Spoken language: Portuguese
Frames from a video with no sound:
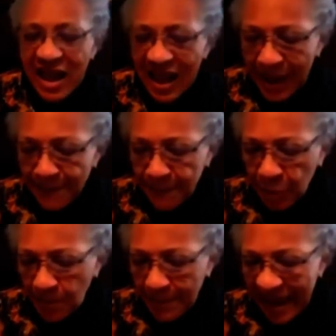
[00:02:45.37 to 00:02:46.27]
a
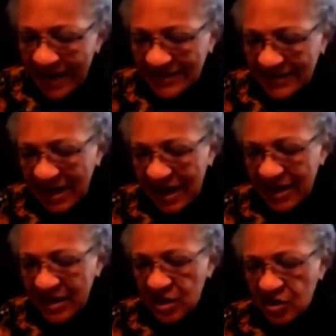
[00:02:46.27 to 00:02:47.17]

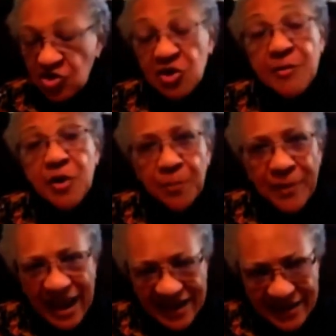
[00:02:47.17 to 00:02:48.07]
promessa de meu
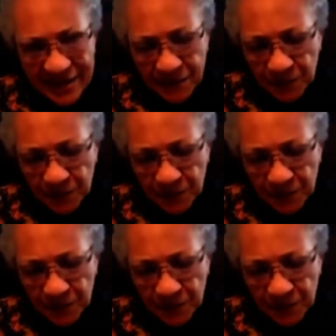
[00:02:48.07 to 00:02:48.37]
Pai.